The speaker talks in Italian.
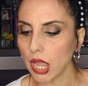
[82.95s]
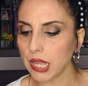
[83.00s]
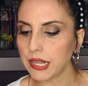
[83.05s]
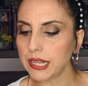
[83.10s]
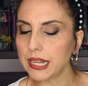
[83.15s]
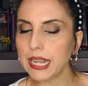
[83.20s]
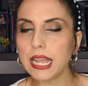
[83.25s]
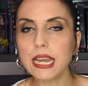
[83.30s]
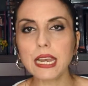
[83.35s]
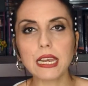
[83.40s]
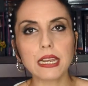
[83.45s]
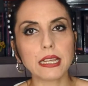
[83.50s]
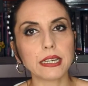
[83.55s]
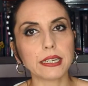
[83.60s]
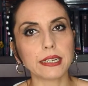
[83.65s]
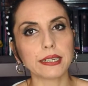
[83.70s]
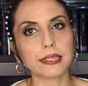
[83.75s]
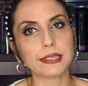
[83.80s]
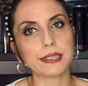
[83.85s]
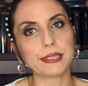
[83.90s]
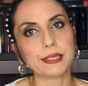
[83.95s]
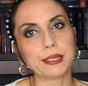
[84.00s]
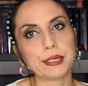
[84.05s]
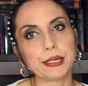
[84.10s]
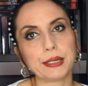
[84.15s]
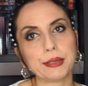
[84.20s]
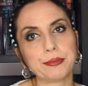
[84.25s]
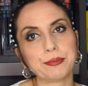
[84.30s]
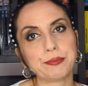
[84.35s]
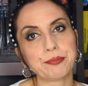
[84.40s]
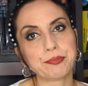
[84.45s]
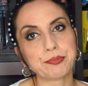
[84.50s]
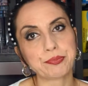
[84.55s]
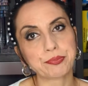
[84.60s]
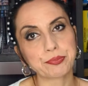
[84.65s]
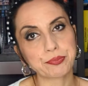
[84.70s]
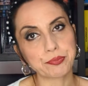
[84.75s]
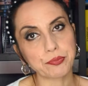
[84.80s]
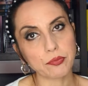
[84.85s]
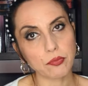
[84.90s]
nel,
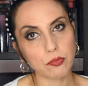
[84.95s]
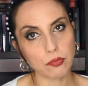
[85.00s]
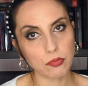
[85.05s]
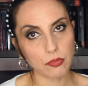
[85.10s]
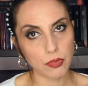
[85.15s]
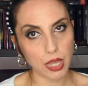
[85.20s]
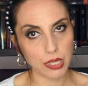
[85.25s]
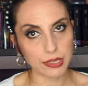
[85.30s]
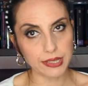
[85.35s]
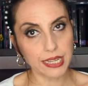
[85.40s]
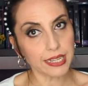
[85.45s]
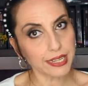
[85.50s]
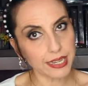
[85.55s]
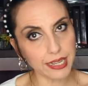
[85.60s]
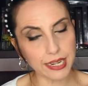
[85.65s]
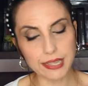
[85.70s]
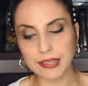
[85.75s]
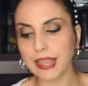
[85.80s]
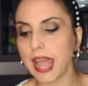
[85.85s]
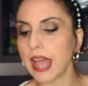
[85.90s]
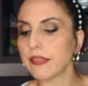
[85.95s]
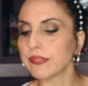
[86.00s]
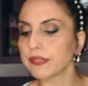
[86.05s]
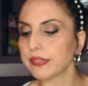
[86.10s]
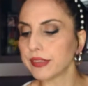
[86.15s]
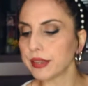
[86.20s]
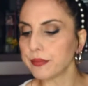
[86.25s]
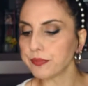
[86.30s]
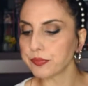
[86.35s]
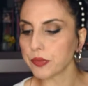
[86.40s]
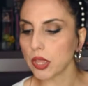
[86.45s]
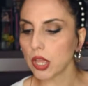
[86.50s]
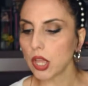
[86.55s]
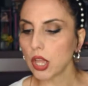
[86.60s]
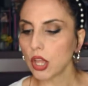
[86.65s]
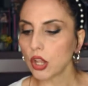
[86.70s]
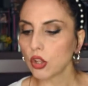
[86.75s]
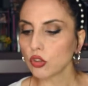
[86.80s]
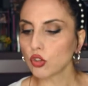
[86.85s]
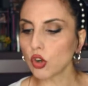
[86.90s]
negli
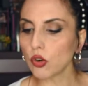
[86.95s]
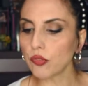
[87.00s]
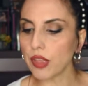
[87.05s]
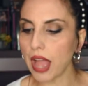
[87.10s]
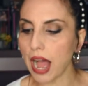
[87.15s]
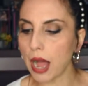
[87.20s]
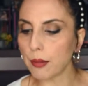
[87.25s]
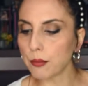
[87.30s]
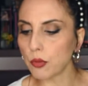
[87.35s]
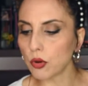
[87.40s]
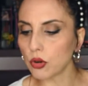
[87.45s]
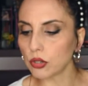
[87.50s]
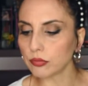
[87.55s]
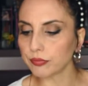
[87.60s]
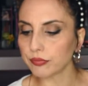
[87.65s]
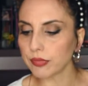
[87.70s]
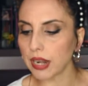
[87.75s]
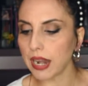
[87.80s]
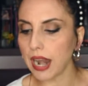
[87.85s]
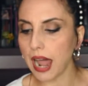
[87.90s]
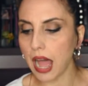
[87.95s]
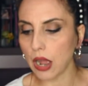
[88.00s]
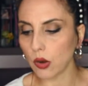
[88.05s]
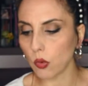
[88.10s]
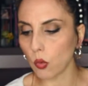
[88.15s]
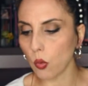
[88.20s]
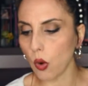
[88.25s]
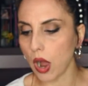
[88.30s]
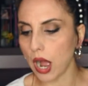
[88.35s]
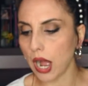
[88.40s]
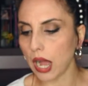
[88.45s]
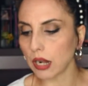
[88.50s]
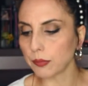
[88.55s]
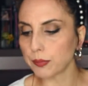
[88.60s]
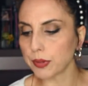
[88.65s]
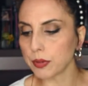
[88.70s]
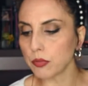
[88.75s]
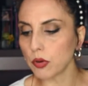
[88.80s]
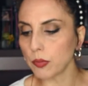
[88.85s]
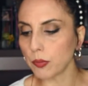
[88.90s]
ingredienti troviamo l'acqua al
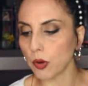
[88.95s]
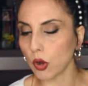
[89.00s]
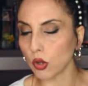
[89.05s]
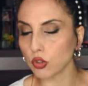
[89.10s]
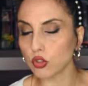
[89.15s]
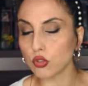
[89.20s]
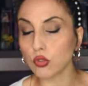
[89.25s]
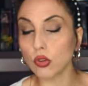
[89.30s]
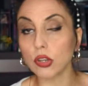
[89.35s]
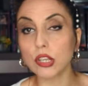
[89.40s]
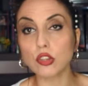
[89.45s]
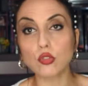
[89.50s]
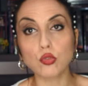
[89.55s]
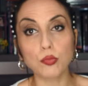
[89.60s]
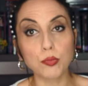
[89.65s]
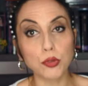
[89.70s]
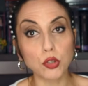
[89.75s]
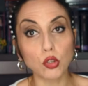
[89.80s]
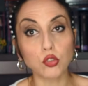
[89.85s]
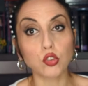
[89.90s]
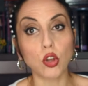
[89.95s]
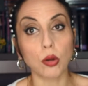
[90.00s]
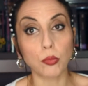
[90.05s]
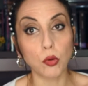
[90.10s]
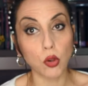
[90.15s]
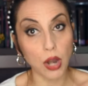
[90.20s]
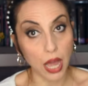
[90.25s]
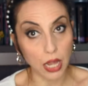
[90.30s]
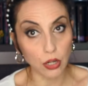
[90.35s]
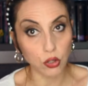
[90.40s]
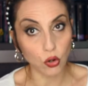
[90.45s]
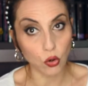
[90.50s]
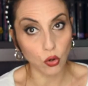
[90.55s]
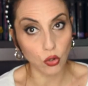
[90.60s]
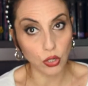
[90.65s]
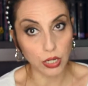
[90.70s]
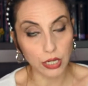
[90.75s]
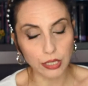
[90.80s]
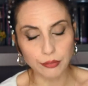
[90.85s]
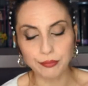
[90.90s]
primo posto e subito dopo
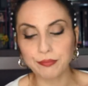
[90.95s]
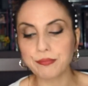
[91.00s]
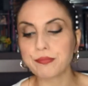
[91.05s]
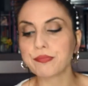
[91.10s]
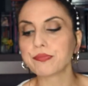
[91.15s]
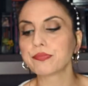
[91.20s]
l'alcol